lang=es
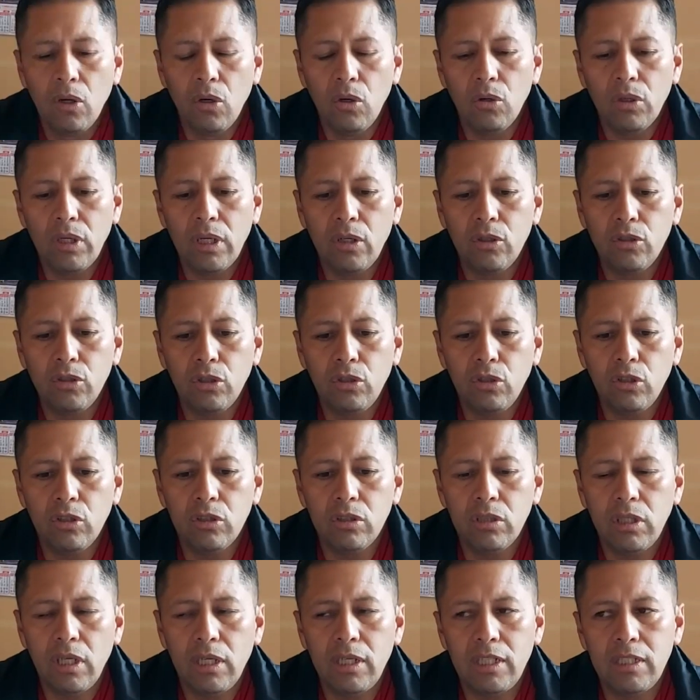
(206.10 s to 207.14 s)
Con lo que
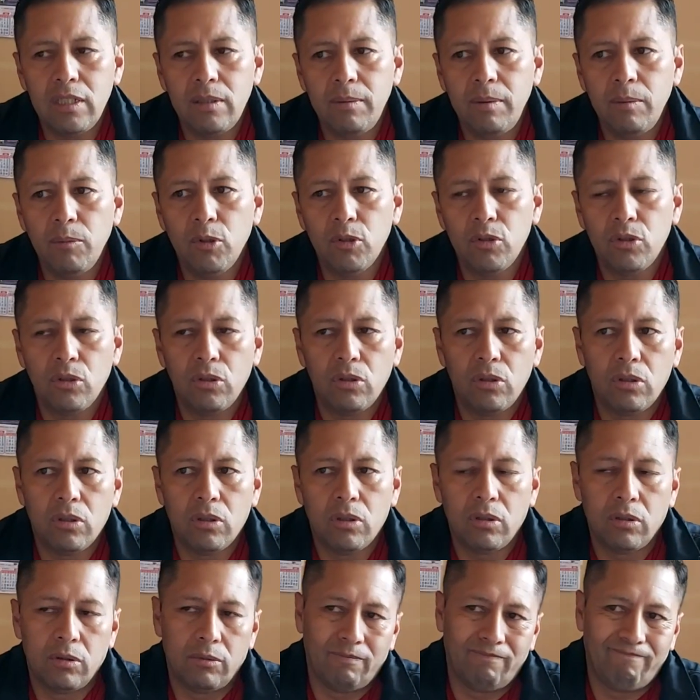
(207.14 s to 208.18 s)
nosotros eh, recibimos
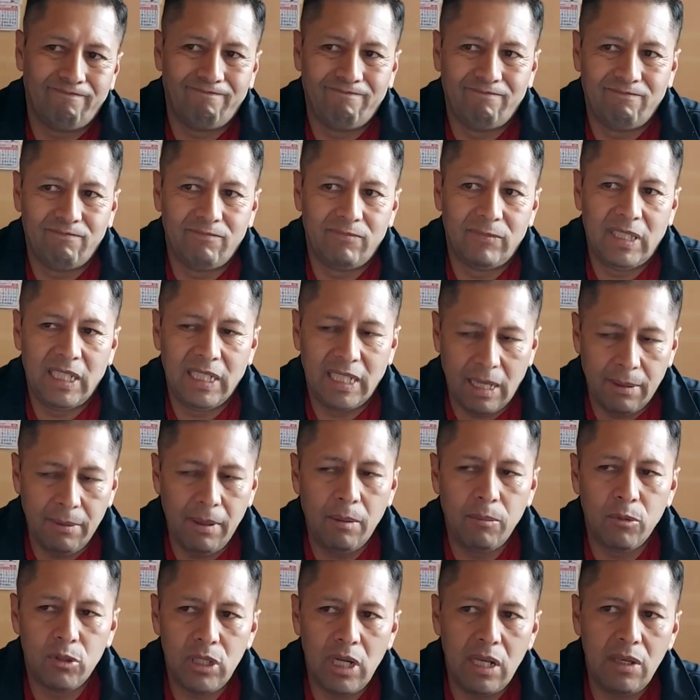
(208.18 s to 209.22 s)
o
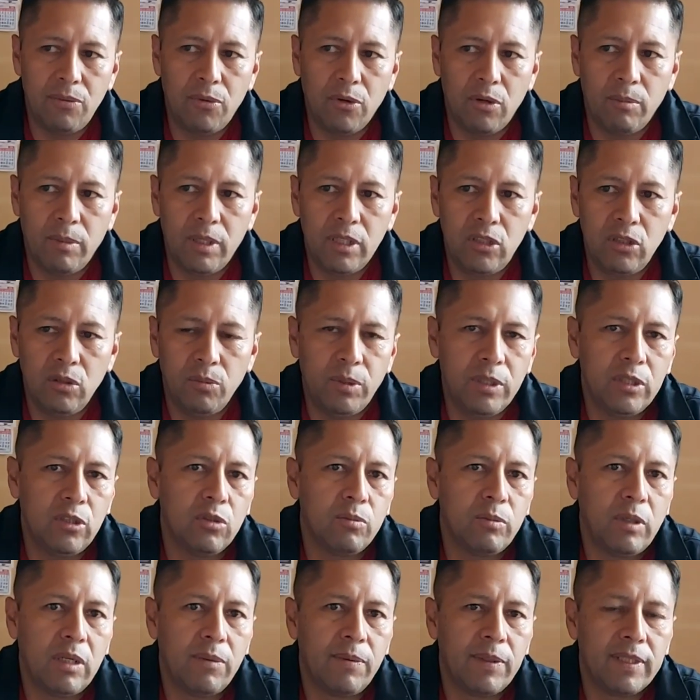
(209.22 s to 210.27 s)
recabamos la información, pues
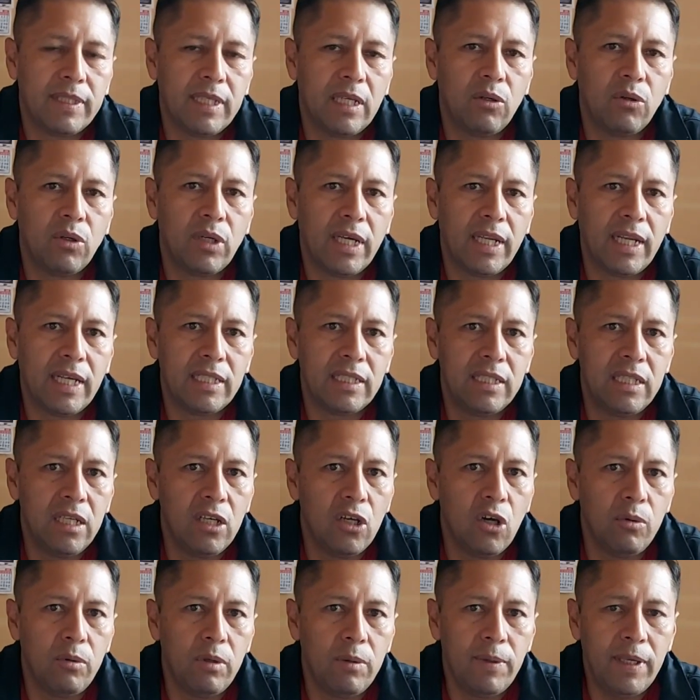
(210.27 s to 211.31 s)
nos manifestaron que eran
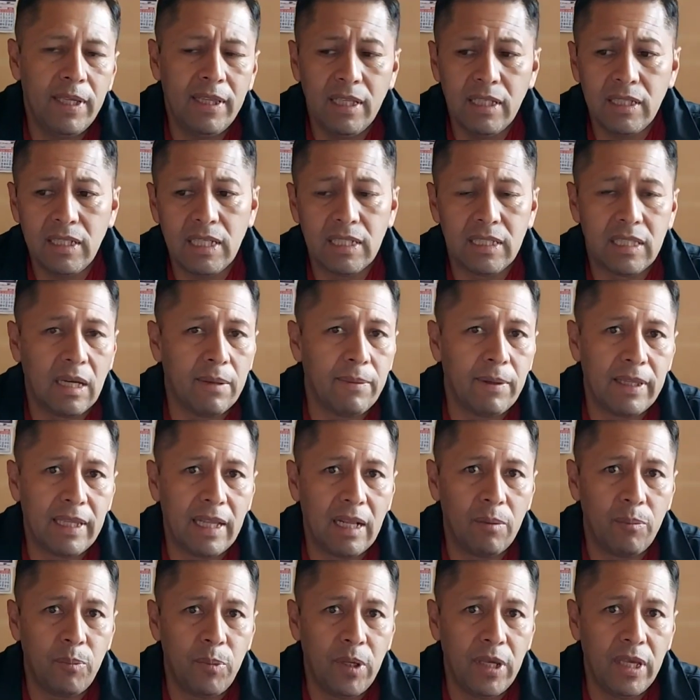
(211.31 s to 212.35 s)
cinco viviendas que
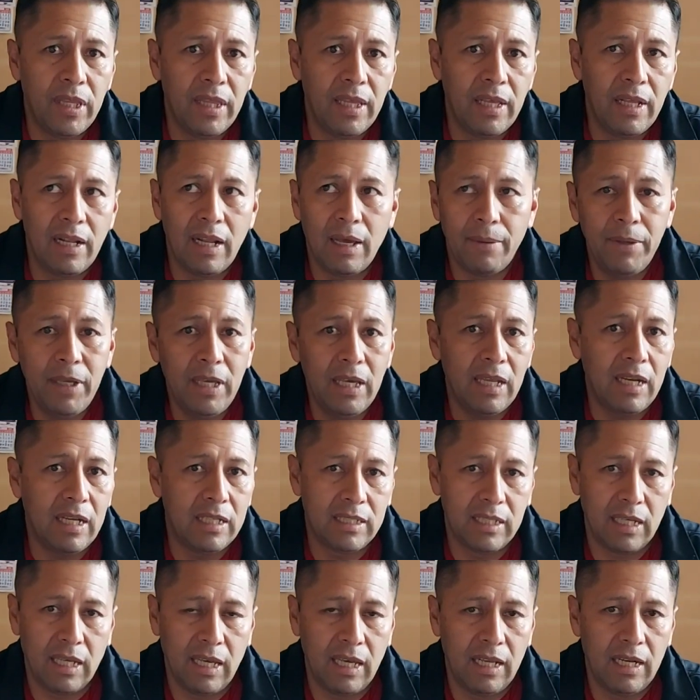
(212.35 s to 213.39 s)
estaban al pie de la vía en
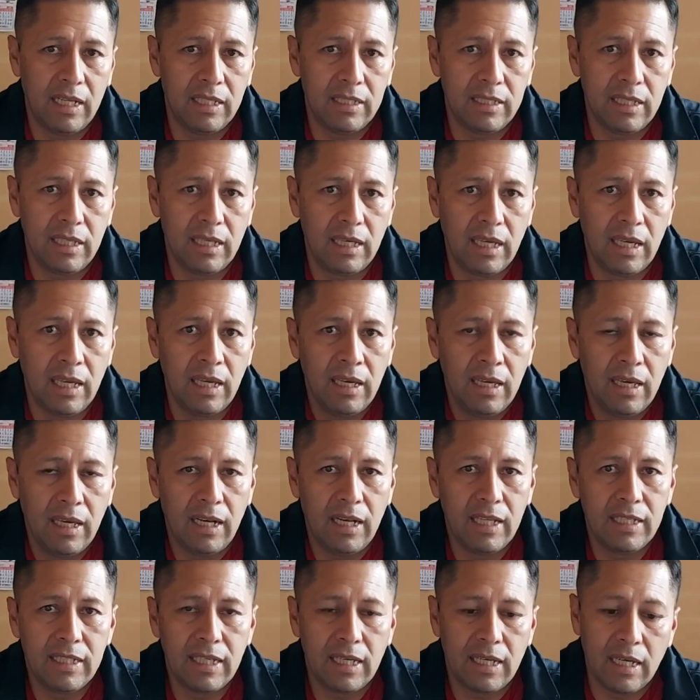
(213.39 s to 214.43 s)
ese, en ese,
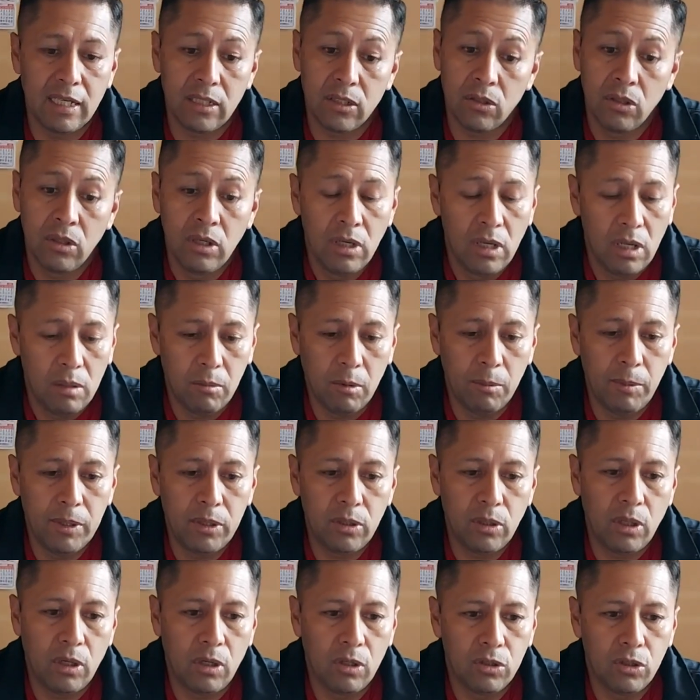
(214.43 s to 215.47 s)
en ese caso
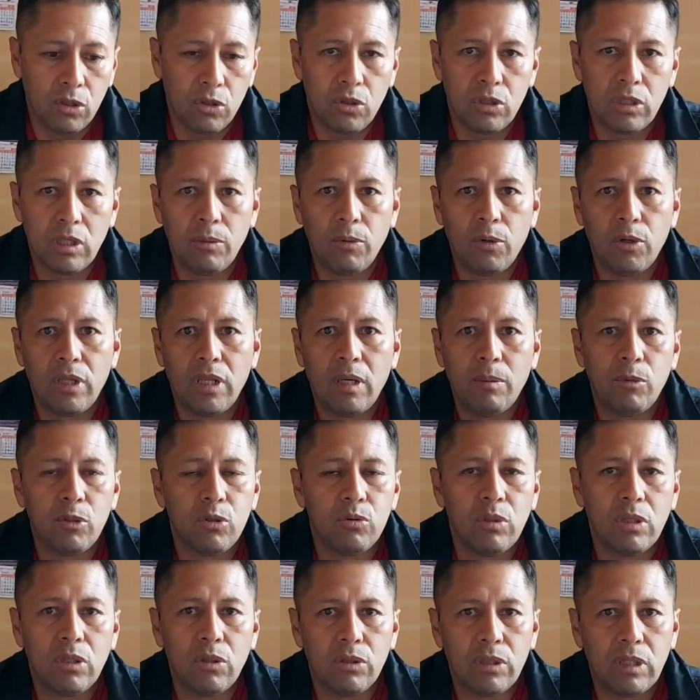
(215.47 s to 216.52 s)
momento que nosotros
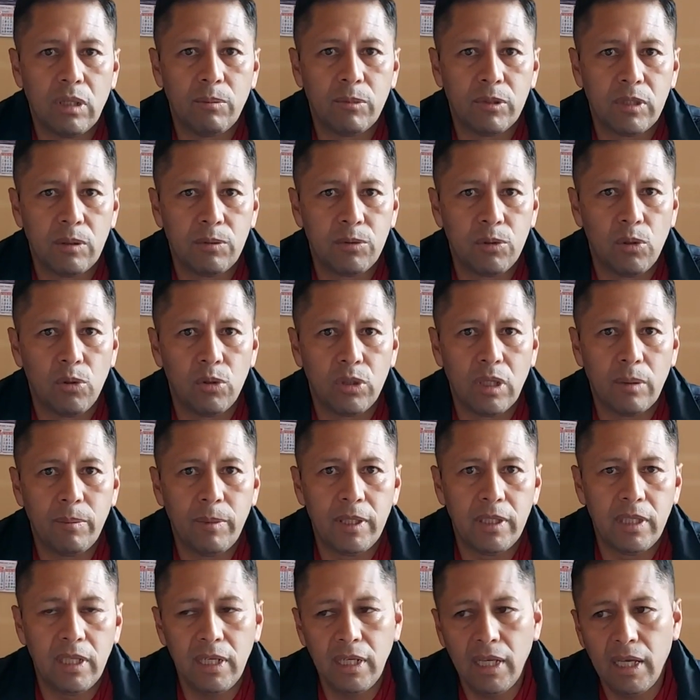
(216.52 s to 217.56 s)
abordamos no encontramos
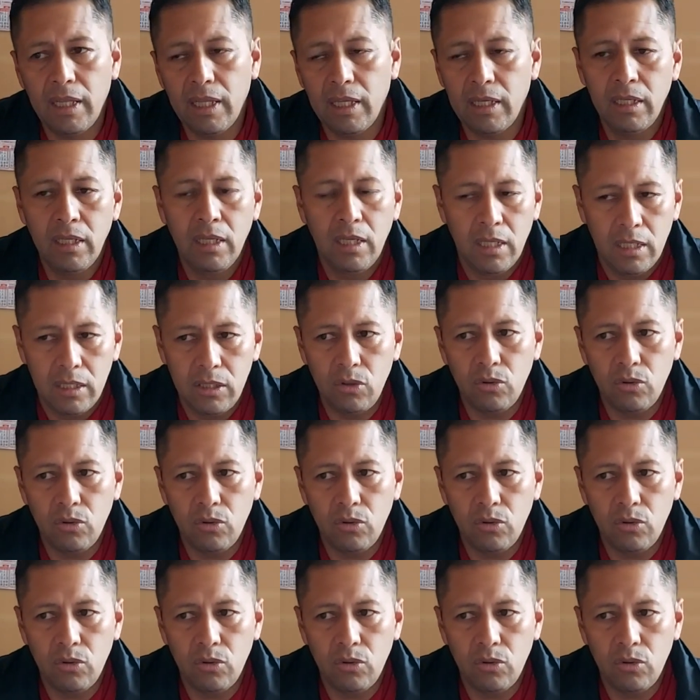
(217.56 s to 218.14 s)
absolutamente nada.